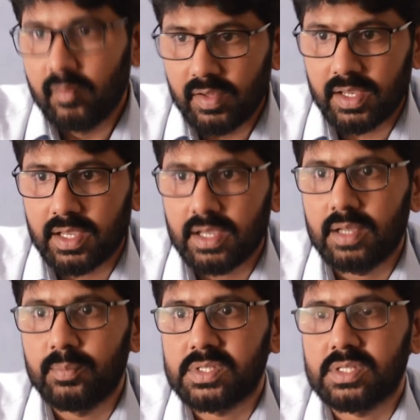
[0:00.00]
వీళ్ళకి ఏం
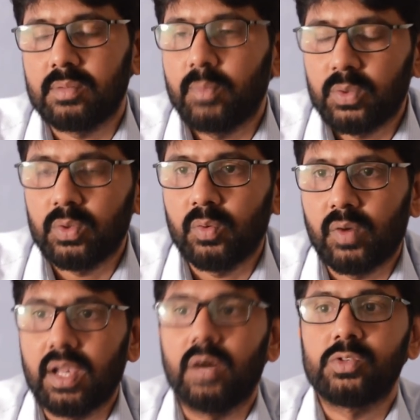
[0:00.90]
కనిపిస్తుంది ముందు
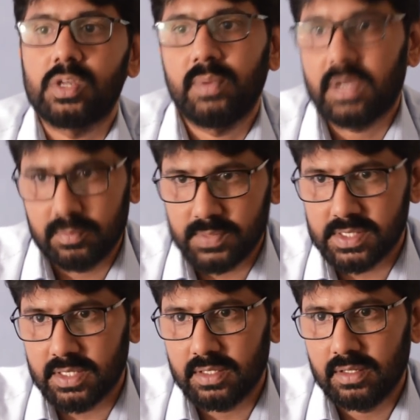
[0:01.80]
వాళ్ళ అవసరమే
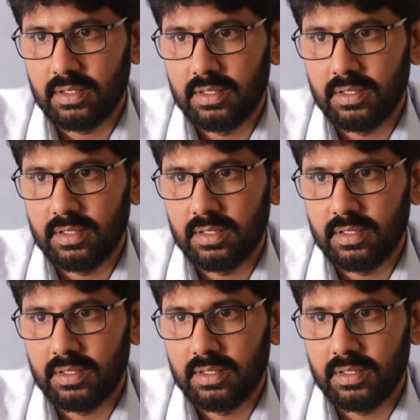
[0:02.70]
కనిపిస్తుంది